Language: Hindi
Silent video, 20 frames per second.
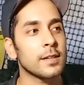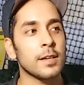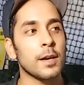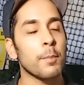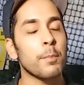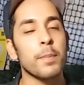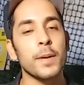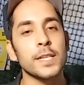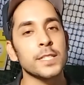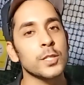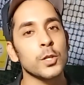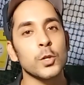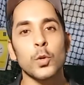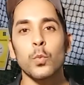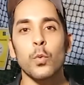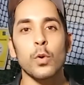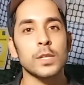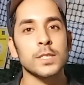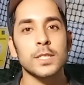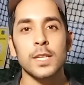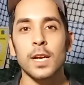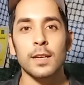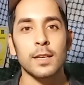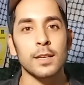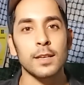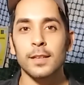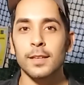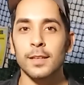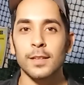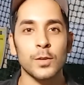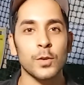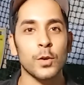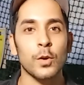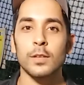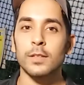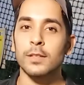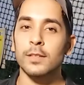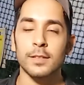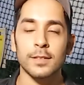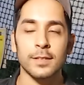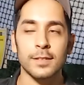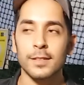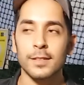अ प्लेजर टू वॉच आपने कहा राखी ऑन